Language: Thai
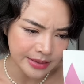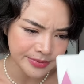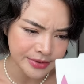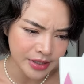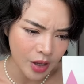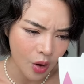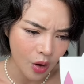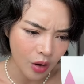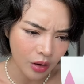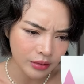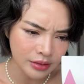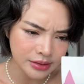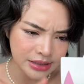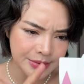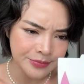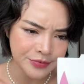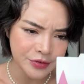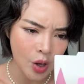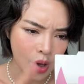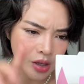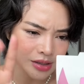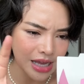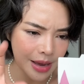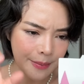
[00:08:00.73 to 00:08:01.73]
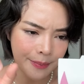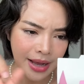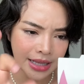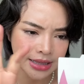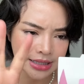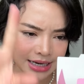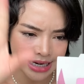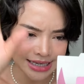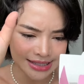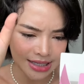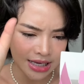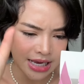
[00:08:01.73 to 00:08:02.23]
12 12 สายพันธุ์หรือ
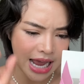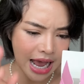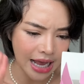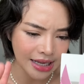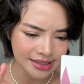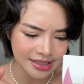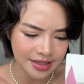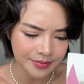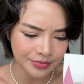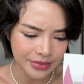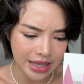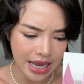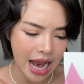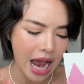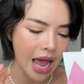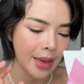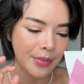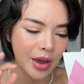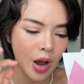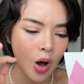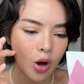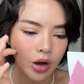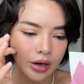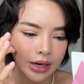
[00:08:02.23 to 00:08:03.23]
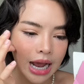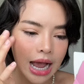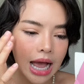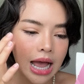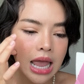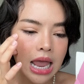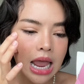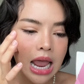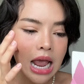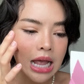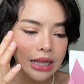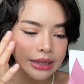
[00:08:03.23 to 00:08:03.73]
อะไรสักอย่างซัมติงอ่านไม่ออกนะคะ
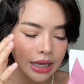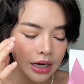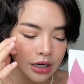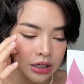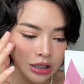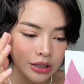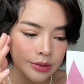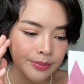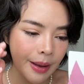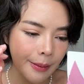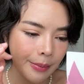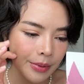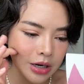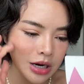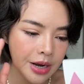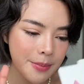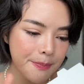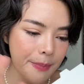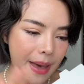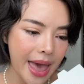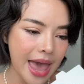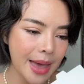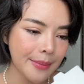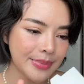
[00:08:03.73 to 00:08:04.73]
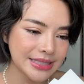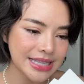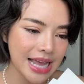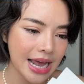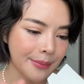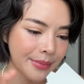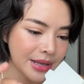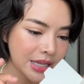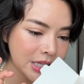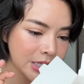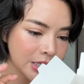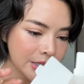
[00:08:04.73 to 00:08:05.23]
แต่คือแบบเคยแปลภาษา
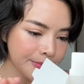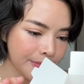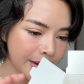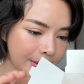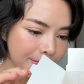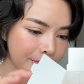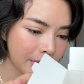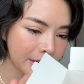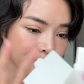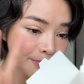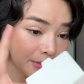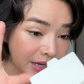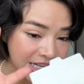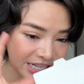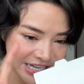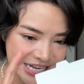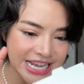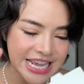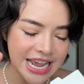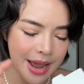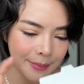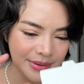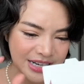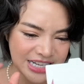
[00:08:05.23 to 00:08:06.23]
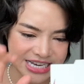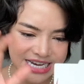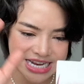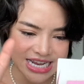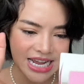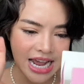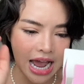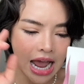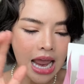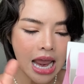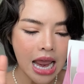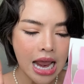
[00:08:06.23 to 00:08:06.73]
มันมันมันมันดีอ่ะมันดี
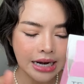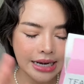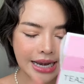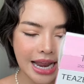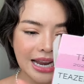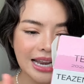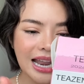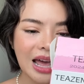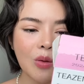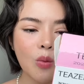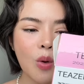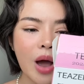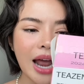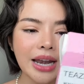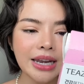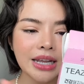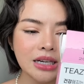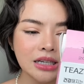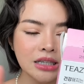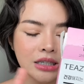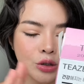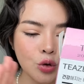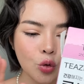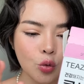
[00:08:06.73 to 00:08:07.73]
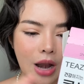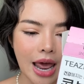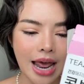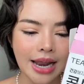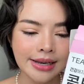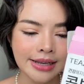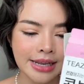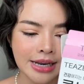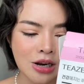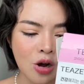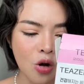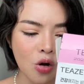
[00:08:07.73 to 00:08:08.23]
อ่ะแนะนำว่าอันนี้คือดูแล
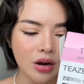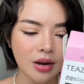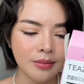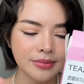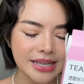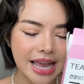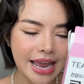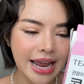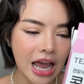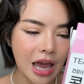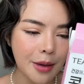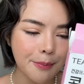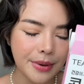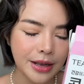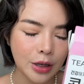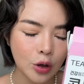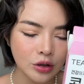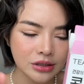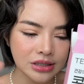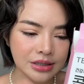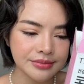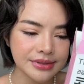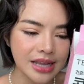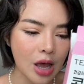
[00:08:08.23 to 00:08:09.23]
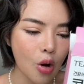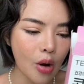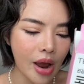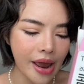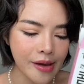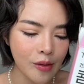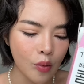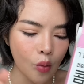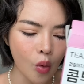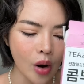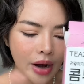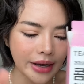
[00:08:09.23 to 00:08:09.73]
ในเรื่องของลำไส้ใครเป็นโรคซึมเศร้าใคร
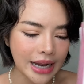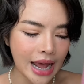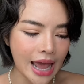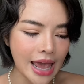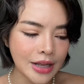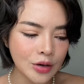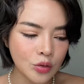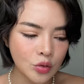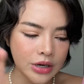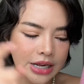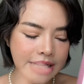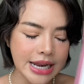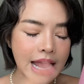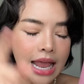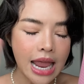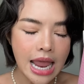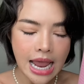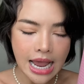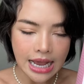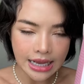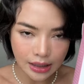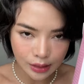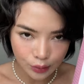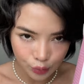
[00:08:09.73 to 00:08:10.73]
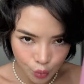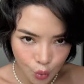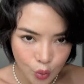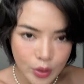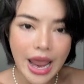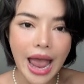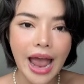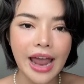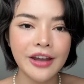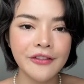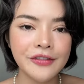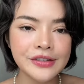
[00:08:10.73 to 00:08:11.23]
อ้วนใครนู่นนี่นะทุกอ
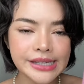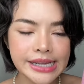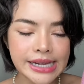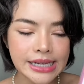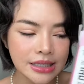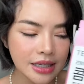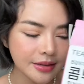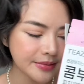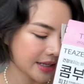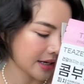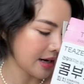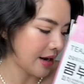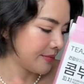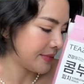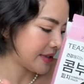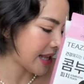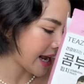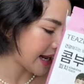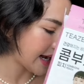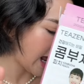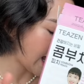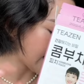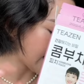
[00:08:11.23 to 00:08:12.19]
ย่างเอฟซิงเริ่มจากลำไส้นะ